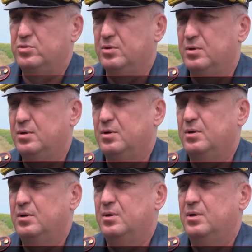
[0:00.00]
что
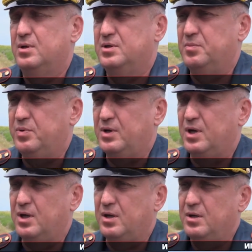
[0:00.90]
э,
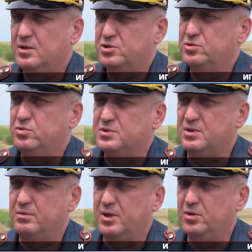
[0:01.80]
ДПК
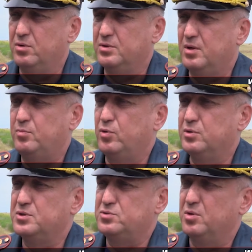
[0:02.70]
Джанкойского района
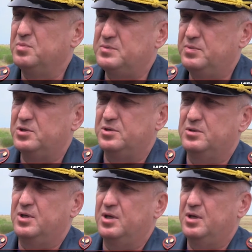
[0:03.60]
полностью
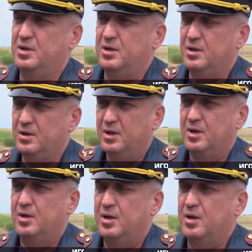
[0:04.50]
обеспечена и
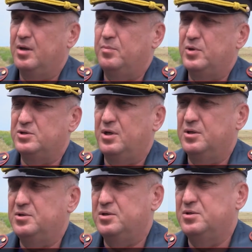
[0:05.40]
э,
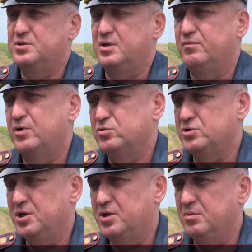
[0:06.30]
пожарно-техническим
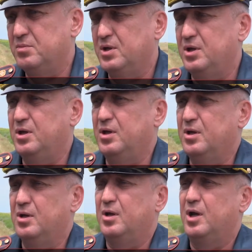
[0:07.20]
вооружением,
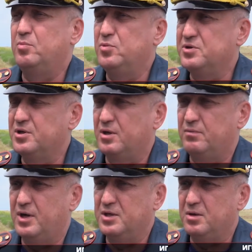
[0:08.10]
и
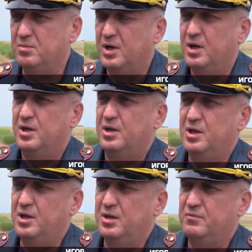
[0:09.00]
обмундированием.
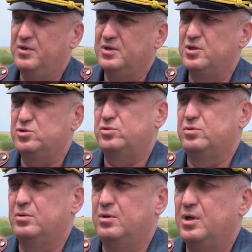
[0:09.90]
И видно,
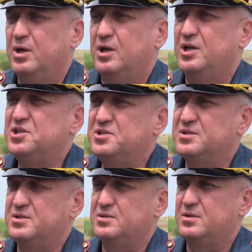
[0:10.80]
что личный
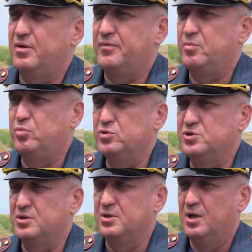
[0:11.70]
состав
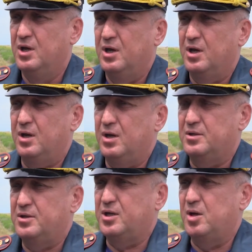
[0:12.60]
обучен, э,
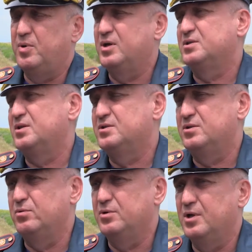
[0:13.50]
так как показал
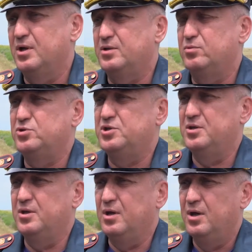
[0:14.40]
сегодня это
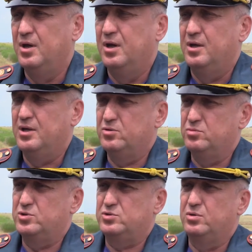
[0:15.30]
учение. Я
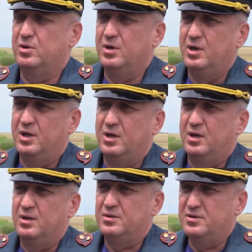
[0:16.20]
думаю, что
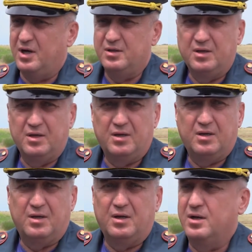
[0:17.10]
данный
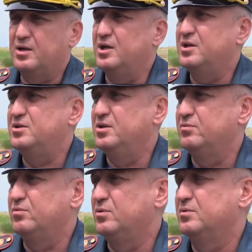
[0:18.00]

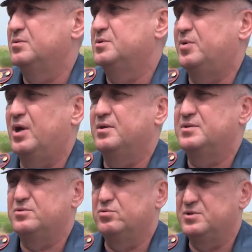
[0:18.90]
коллектив он
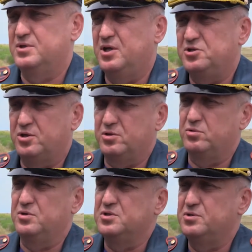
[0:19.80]
справится с той задачей,
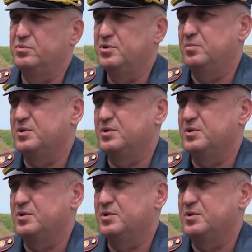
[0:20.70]
которая на сегодня